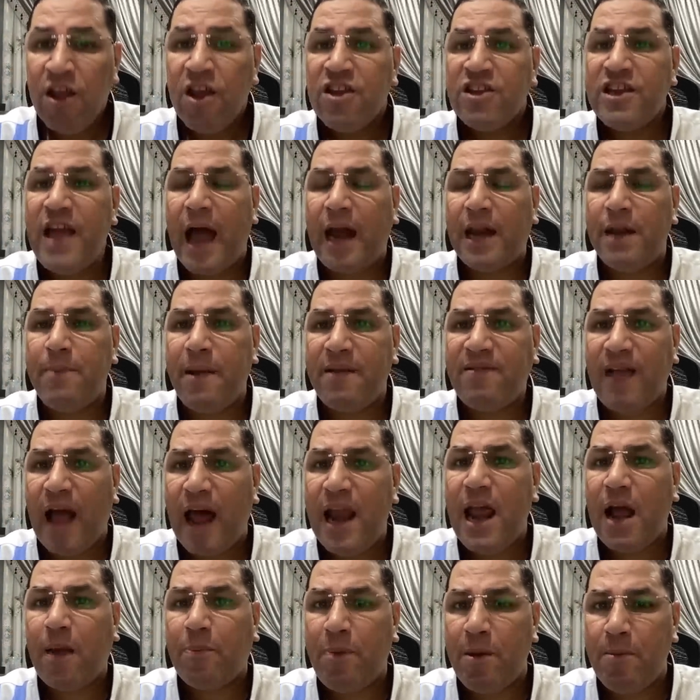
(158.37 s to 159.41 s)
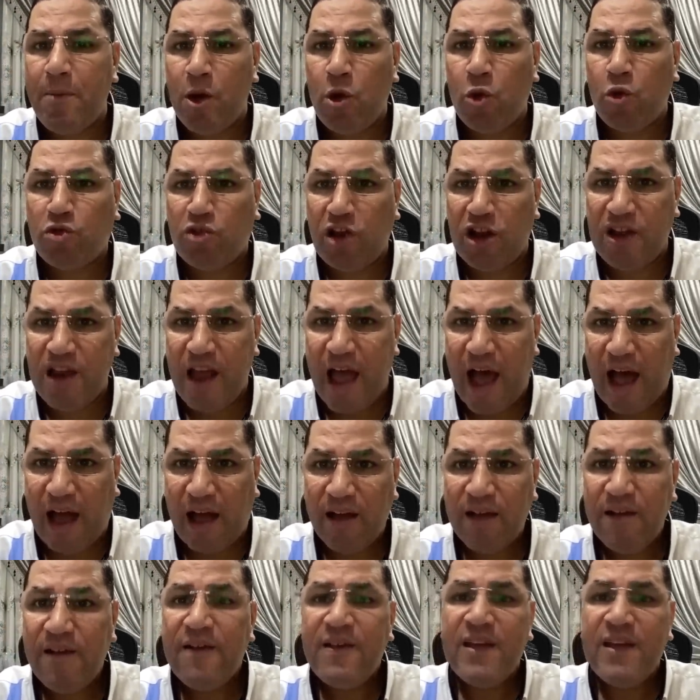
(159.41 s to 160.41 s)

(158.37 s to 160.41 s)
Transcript: يعني بسألك بما يرضي الله